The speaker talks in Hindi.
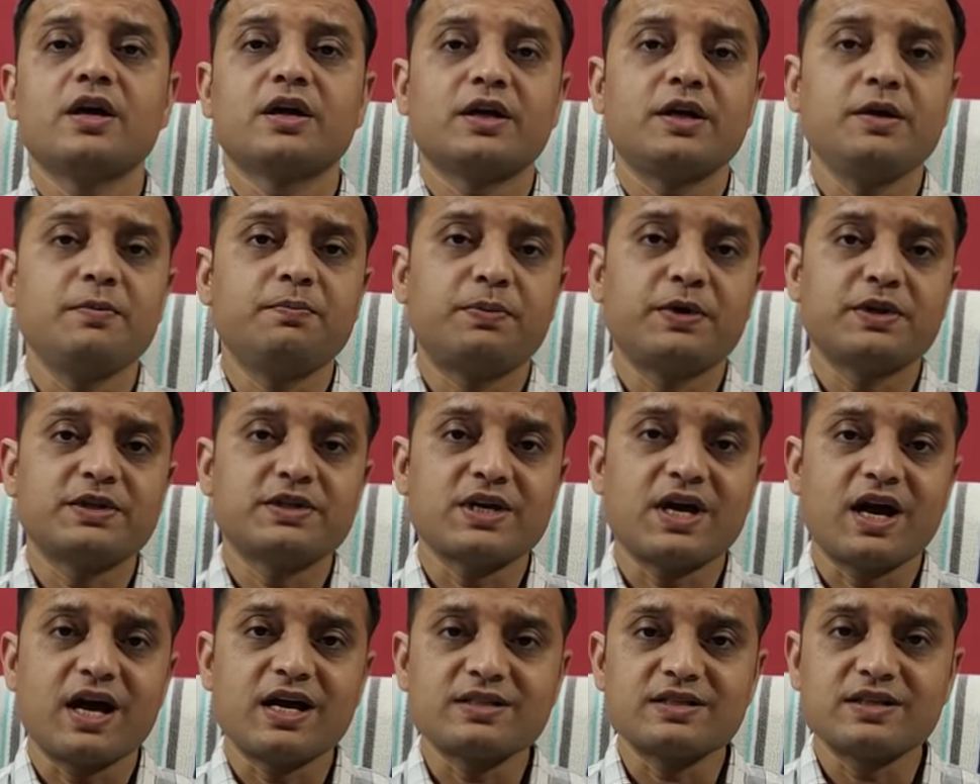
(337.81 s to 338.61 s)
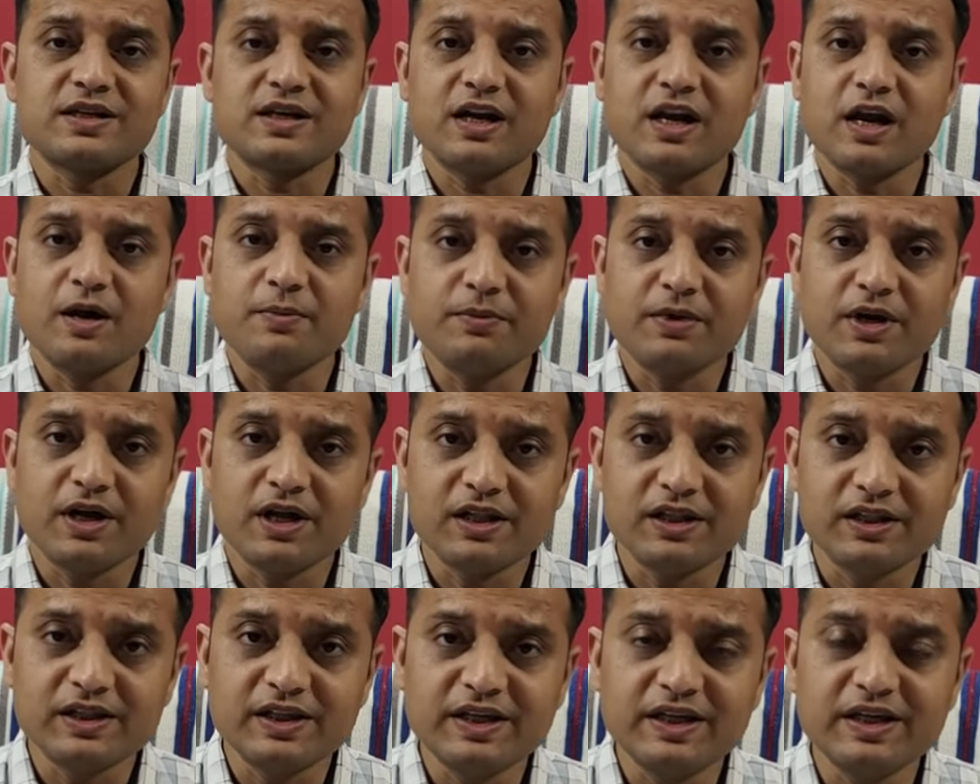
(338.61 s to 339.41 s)
कि 50 ग्राम
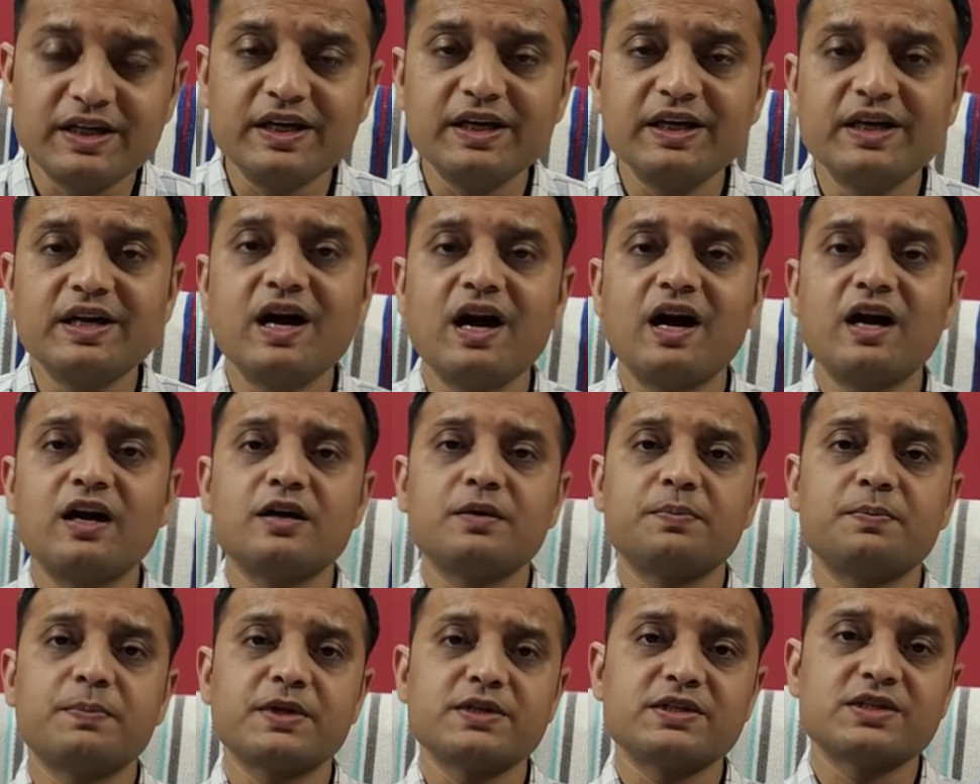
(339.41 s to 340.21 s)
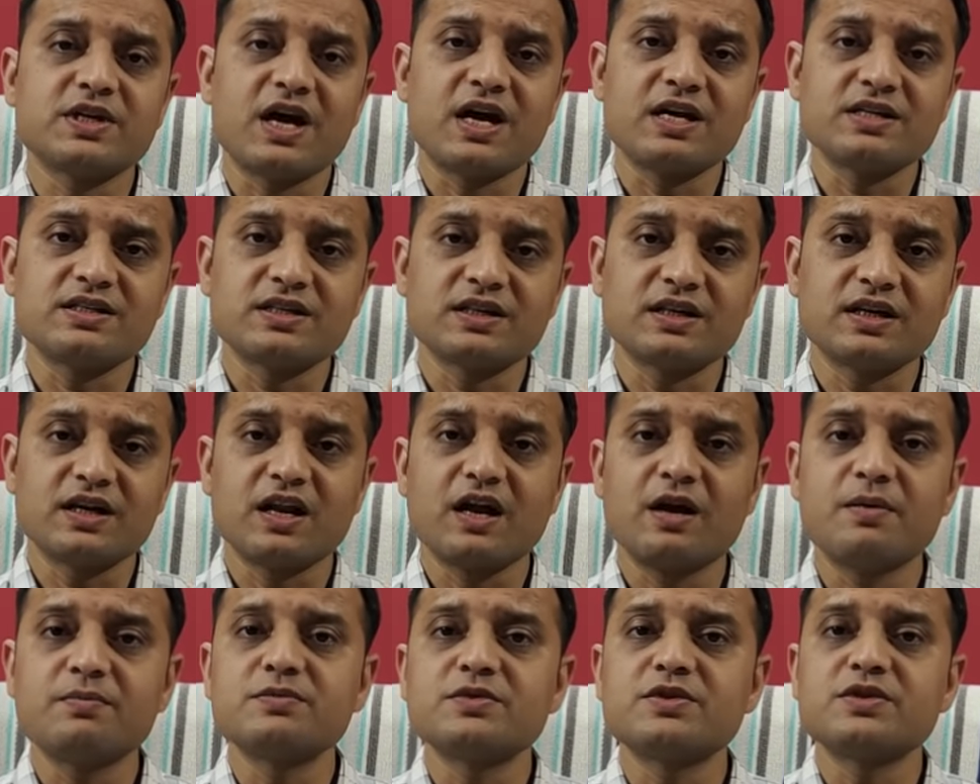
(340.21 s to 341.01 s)
हल्दी की गांठ 50
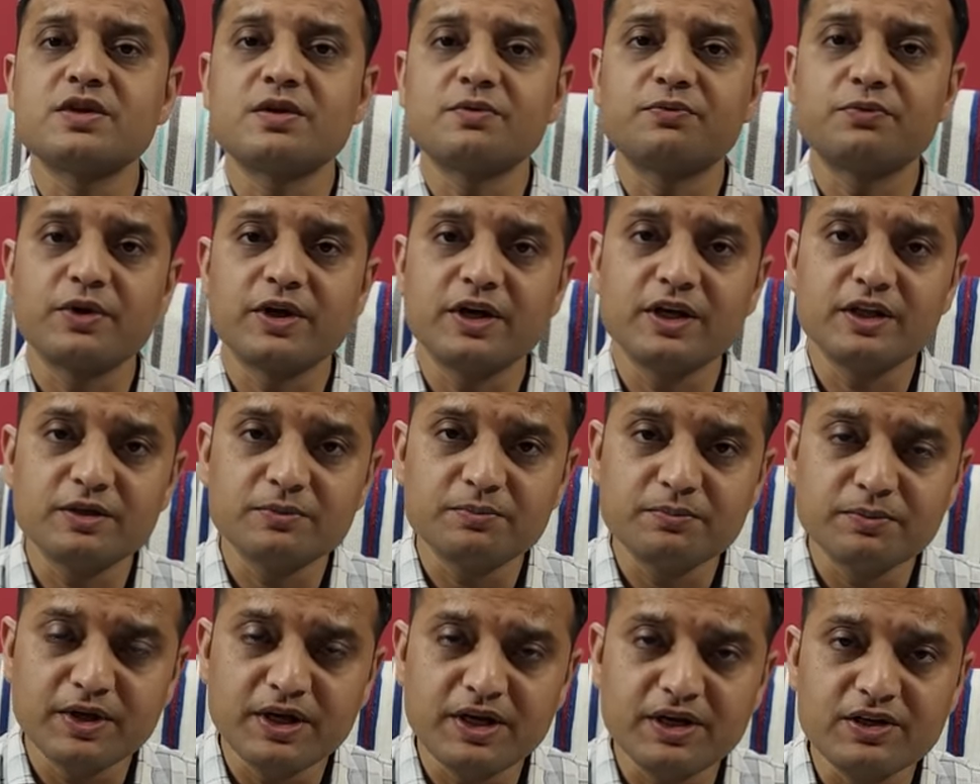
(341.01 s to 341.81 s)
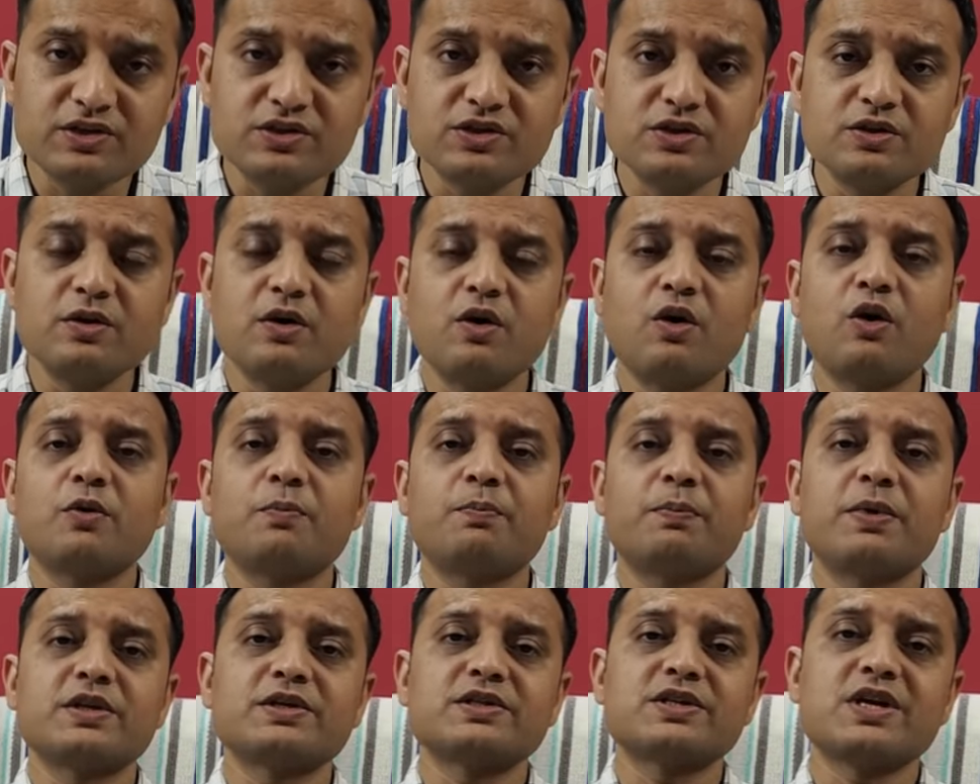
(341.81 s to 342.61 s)
ग्राम सफ़ेद मिर्च
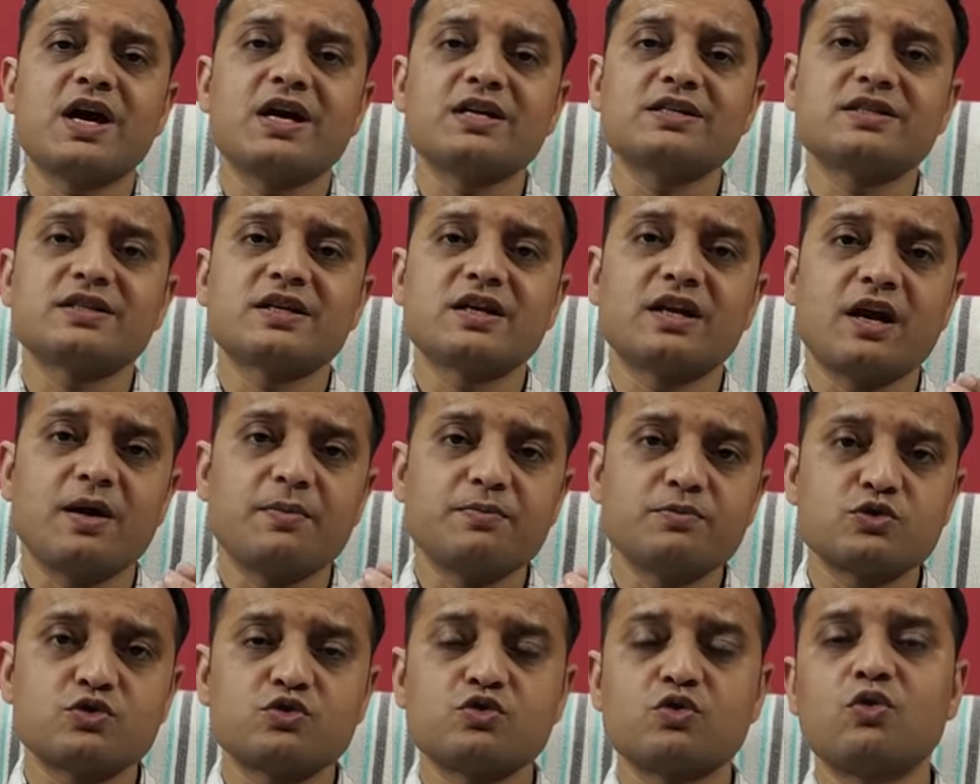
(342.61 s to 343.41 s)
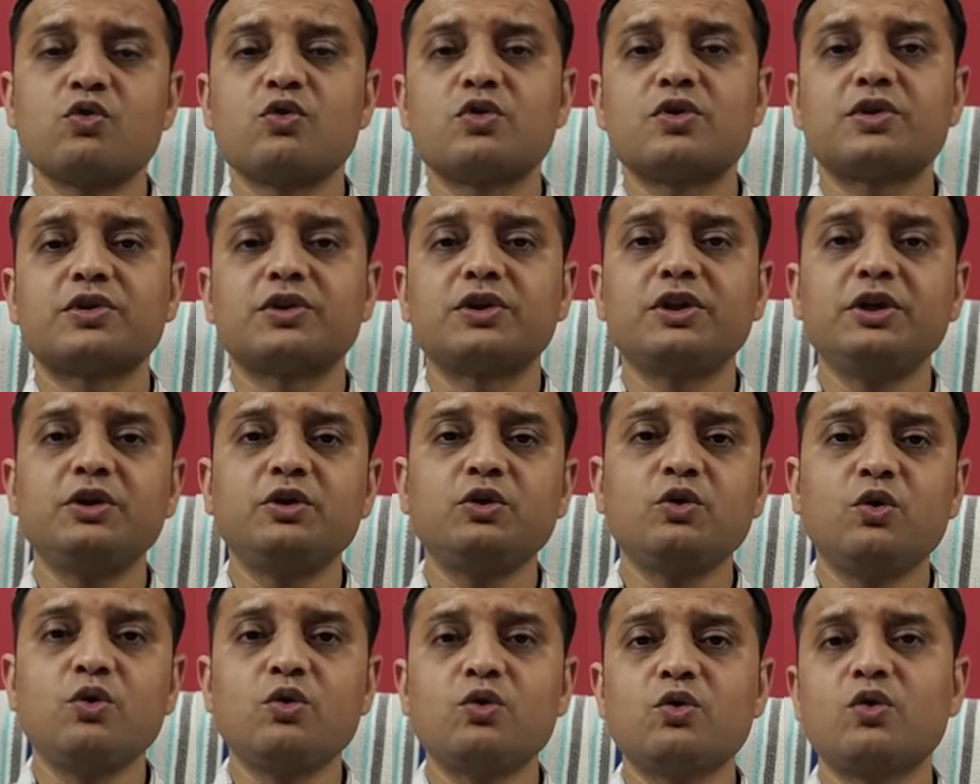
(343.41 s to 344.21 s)
और 50 ग्राम सौंठ
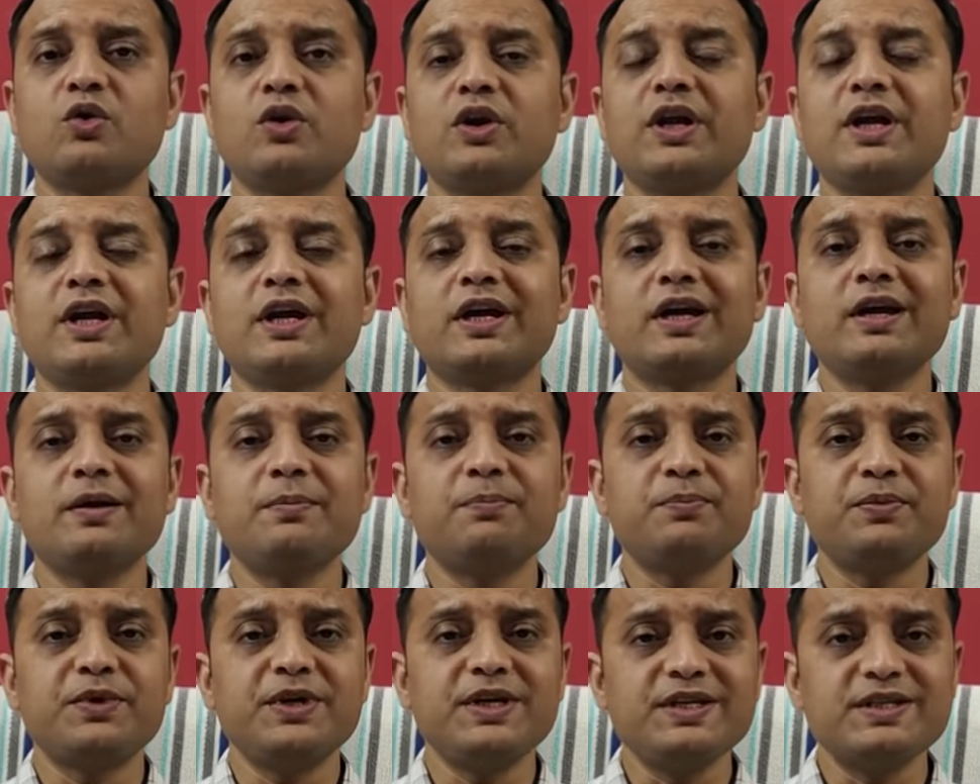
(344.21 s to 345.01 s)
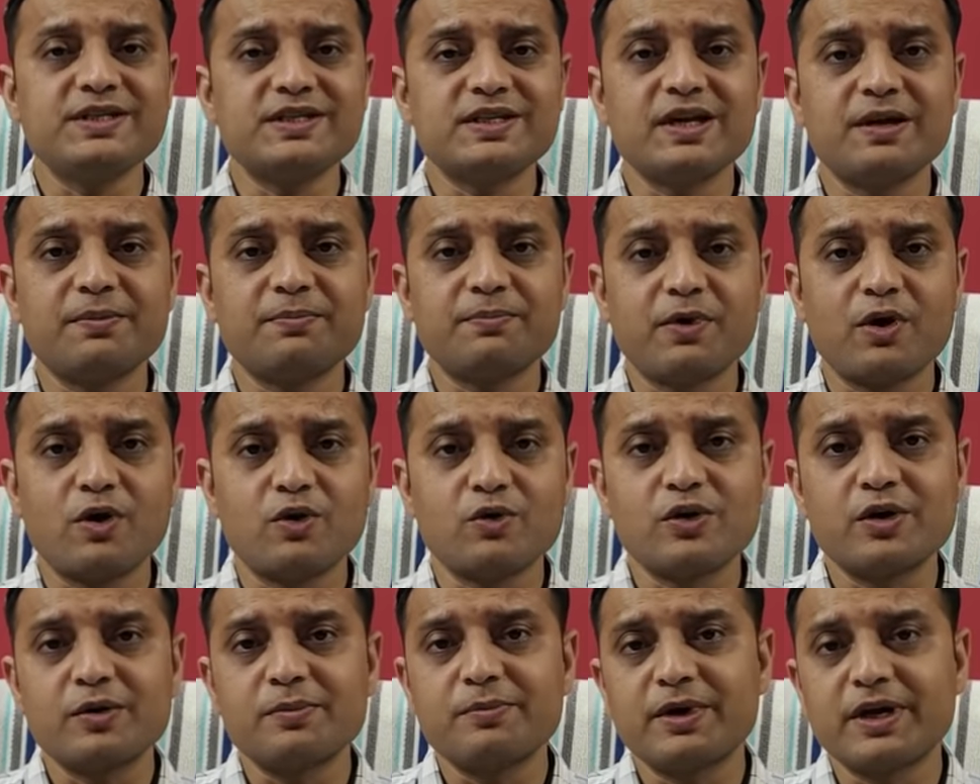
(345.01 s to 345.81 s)
तीनों को लेके पीस के
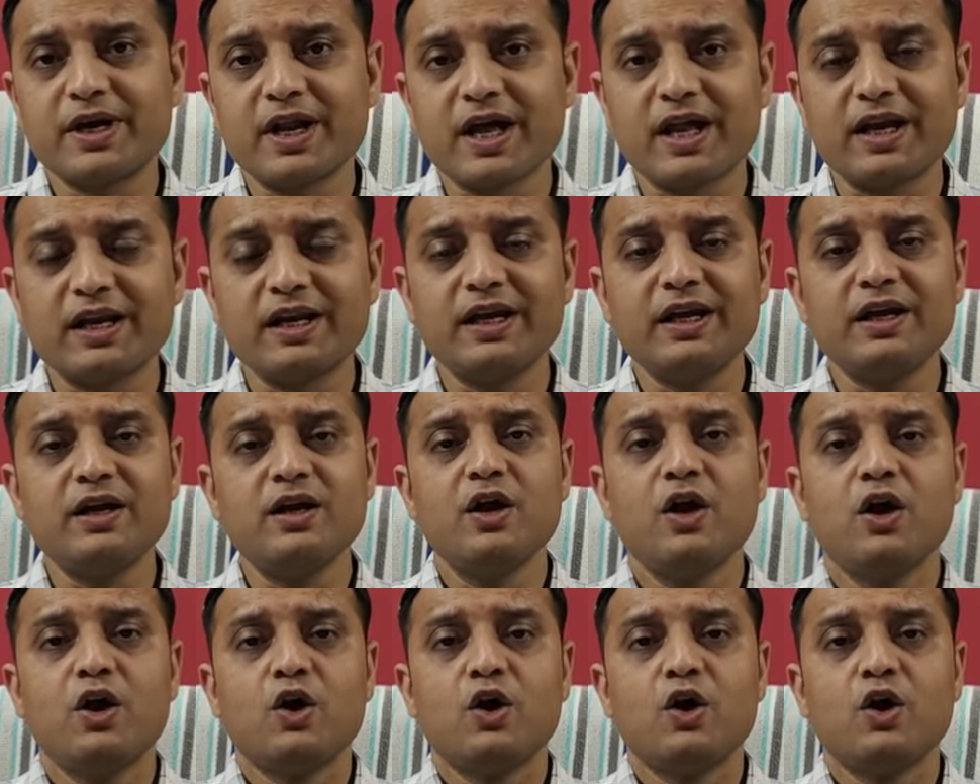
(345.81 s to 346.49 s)
पाउडर बना लें